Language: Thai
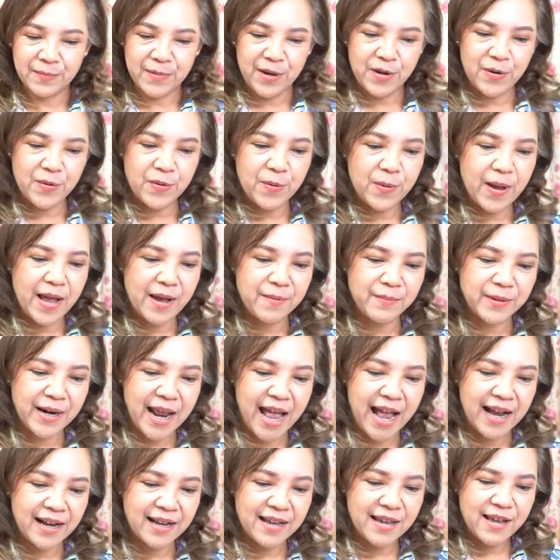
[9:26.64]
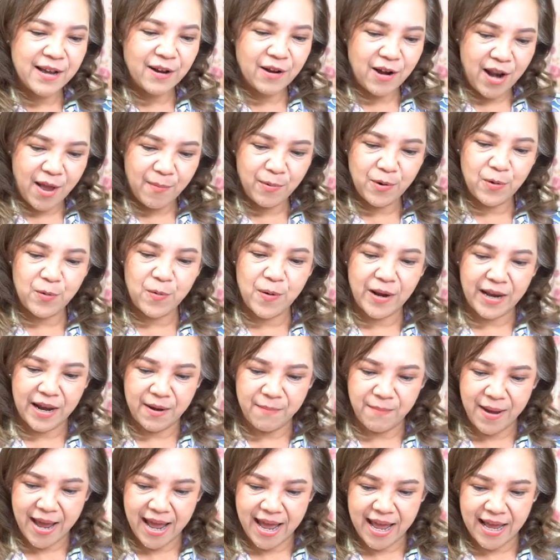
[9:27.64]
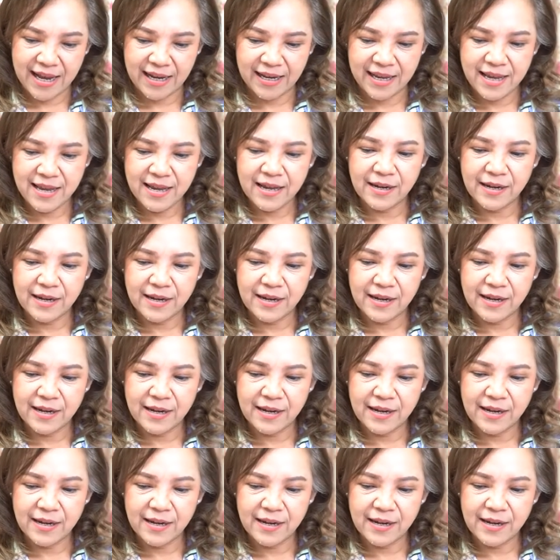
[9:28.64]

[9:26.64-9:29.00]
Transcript: มาดูความรักครอบครัวกันบ้าง